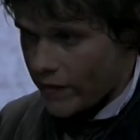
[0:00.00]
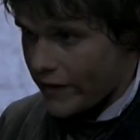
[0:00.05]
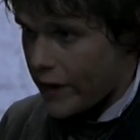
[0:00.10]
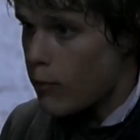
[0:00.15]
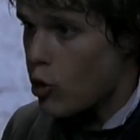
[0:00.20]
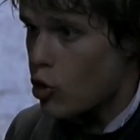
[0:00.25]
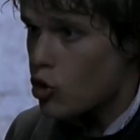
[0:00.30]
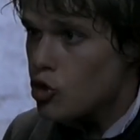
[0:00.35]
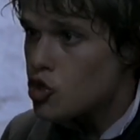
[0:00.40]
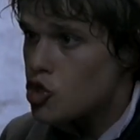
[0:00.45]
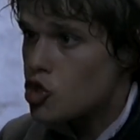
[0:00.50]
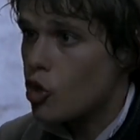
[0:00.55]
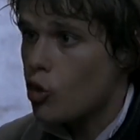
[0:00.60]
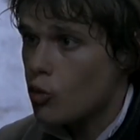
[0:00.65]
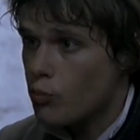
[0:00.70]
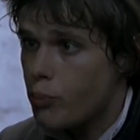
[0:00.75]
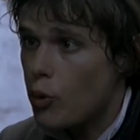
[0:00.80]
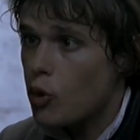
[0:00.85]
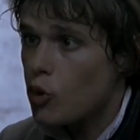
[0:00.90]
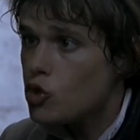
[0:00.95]
vraiment, une
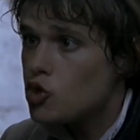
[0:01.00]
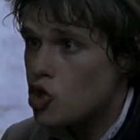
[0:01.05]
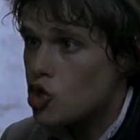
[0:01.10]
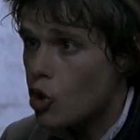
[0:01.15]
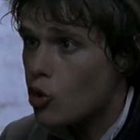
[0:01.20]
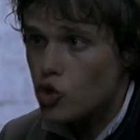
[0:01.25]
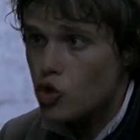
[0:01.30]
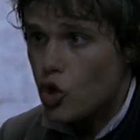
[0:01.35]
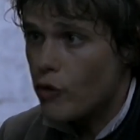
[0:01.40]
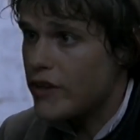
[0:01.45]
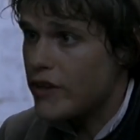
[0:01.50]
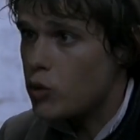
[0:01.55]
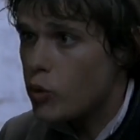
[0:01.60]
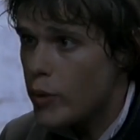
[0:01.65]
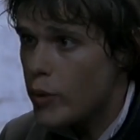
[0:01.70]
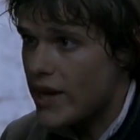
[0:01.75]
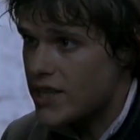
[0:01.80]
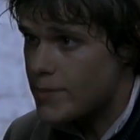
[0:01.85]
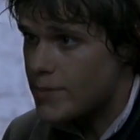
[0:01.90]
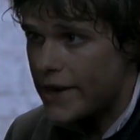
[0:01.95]
seconde. Pour une seconde, je vais tout
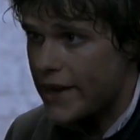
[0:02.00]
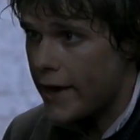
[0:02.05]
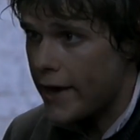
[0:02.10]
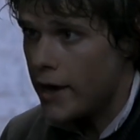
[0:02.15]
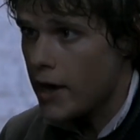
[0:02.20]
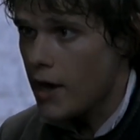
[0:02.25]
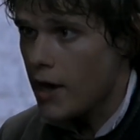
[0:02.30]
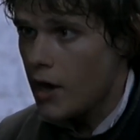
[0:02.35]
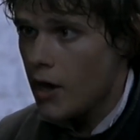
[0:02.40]
lui expliquer.